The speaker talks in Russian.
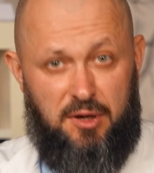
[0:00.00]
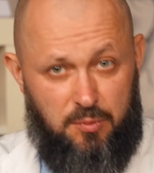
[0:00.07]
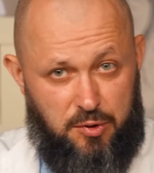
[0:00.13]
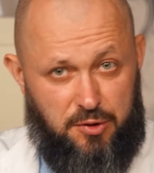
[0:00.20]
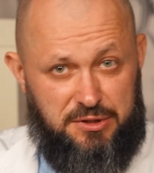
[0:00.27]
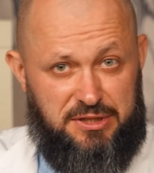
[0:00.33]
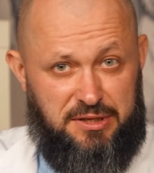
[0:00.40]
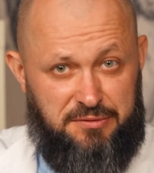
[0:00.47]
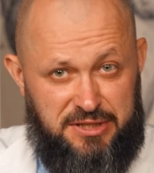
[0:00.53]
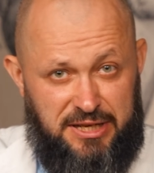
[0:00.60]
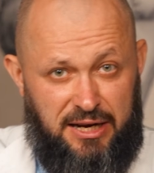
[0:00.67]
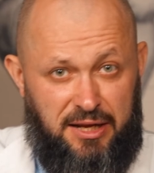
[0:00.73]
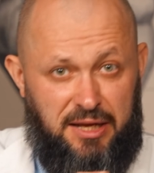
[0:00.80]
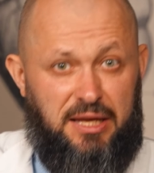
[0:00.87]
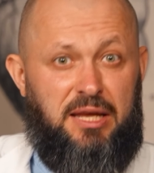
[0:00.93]
Просто
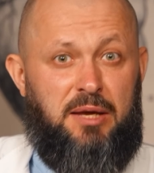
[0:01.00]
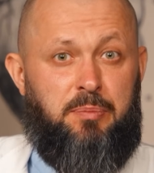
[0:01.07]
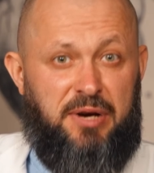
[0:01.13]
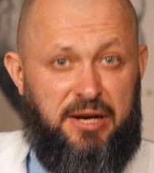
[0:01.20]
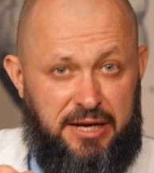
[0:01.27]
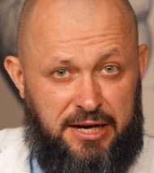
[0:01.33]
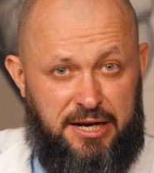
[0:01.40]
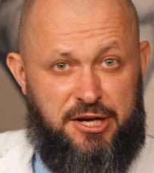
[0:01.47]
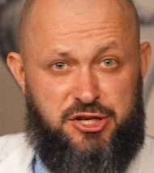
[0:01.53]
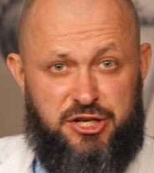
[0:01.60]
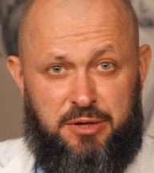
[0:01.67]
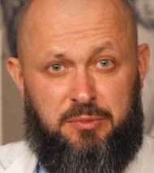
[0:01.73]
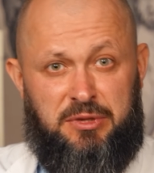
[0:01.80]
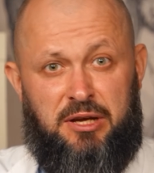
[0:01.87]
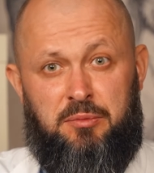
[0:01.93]
взяли и по
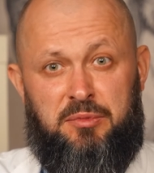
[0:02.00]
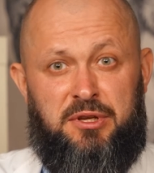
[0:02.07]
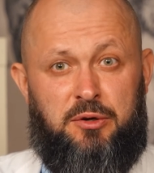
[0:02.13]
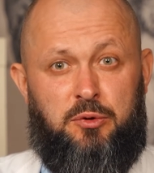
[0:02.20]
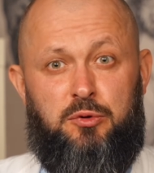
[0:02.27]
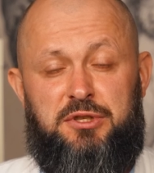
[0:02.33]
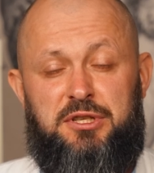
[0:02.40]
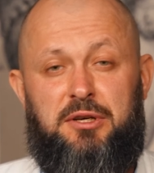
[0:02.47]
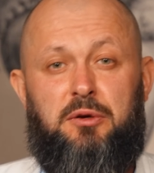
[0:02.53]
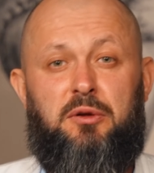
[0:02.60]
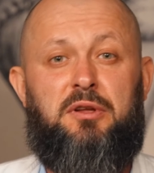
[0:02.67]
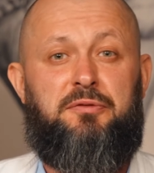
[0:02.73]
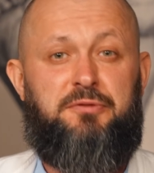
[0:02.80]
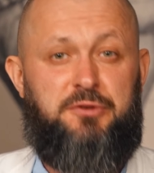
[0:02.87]
краешкам, там где кутикула,